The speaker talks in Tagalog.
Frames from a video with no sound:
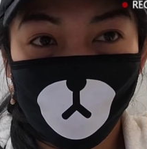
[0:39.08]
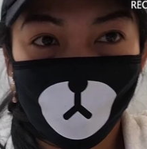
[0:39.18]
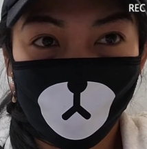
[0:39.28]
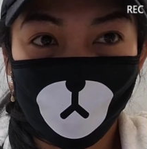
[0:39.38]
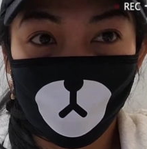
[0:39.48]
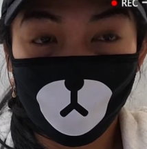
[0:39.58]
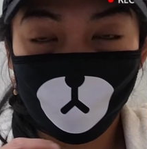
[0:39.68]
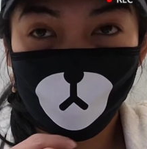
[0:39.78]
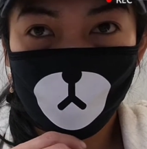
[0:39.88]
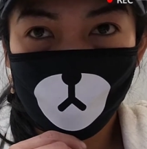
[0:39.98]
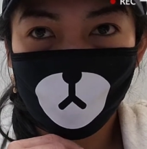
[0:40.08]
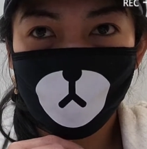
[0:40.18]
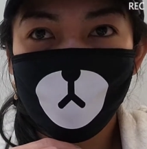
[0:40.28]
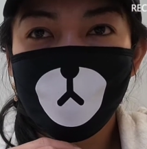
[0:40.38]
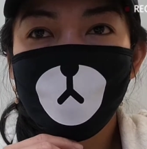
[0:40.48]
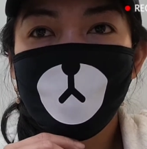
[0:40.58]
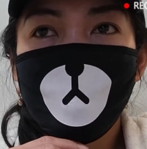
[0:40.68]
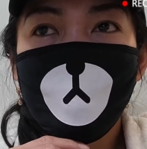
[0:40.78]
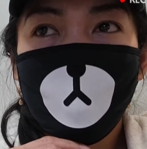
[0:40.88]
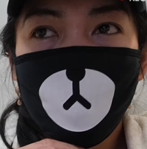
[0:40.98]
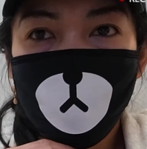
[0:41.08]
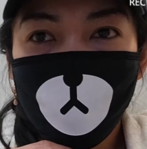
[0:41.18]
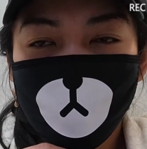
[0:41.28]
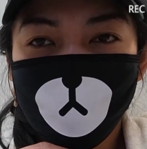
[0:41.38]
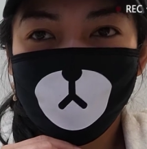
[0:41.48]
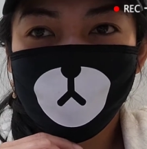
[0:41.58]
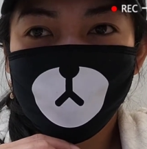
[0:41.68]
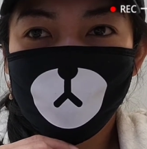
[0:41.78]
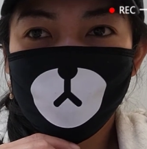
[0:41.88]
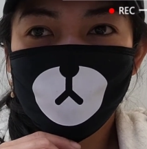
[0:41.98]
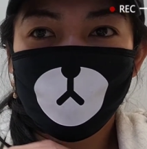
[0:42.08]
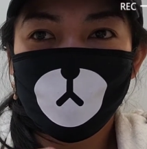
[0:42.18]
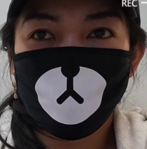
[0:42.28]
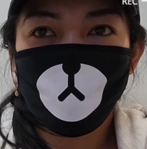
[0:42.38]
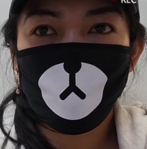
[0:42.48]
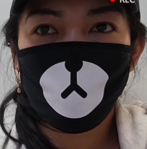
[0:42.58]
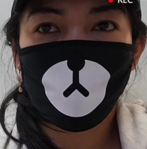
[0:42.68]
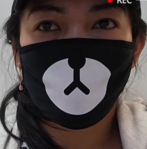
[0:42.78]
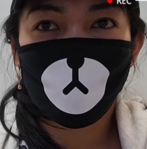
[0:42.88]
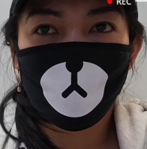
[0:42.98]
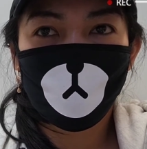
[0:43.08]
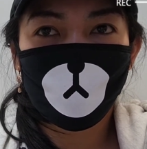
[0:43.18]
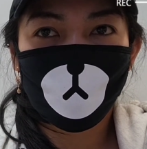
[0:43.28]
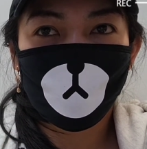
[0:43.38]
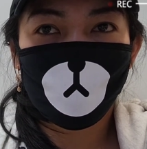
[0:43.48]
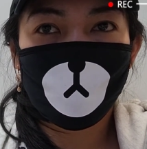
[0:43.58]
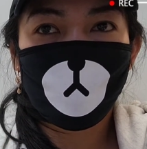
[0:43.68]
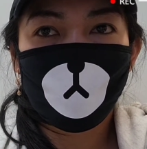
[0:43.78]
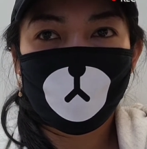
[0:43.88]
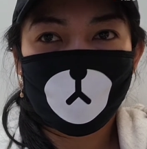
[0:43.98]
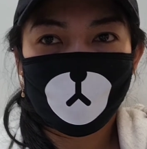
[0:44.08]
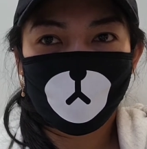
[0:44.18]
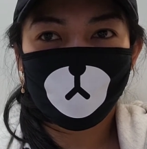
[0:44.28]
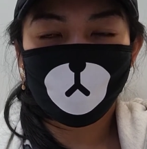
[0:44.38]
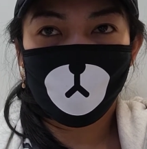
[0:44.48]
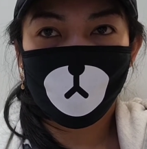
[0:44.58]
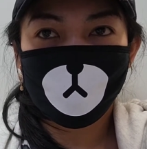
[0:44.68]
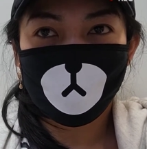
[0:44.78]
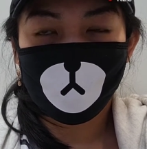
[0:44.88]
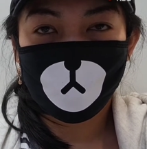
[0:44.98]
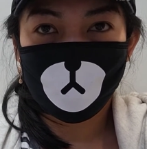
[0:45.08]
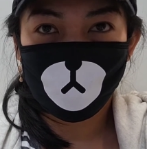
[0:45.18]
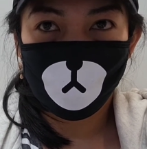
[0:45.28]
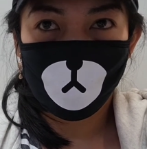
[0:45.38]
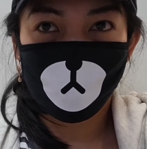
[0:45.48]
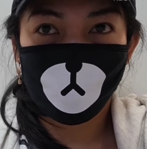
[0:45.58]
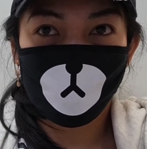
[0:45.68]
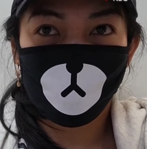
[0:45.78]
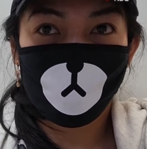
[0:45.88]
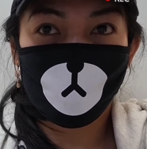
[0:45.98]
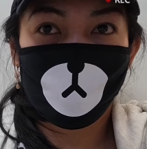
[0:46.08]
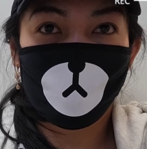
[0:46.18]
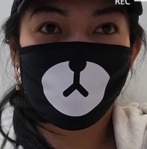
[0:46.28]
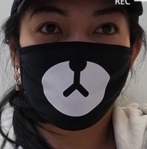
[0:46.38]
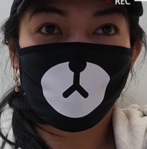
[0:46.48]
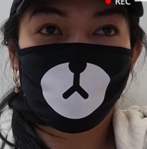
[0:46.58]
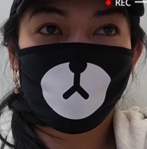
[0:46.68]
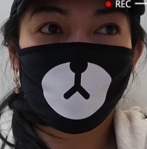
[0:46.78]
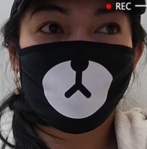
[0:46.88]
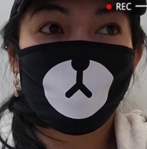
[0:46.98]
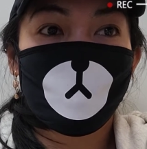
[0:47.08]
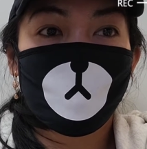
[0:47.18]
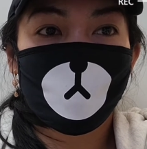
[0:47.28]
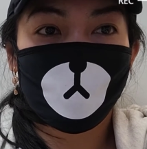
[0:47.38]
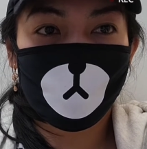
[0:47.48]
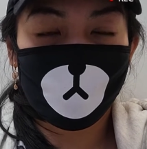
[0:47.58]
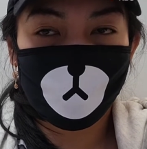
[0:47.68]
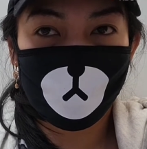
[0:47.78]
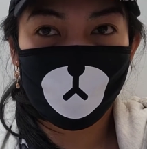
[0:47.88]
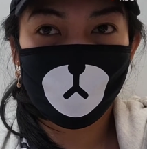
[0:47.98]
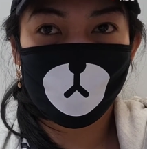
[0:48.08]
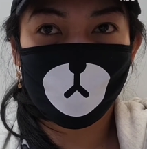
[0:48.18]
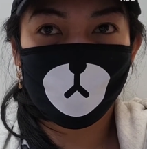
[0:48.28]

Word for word: Children's Hospital and uh, so wala pa naman talagang findings pero may possibility na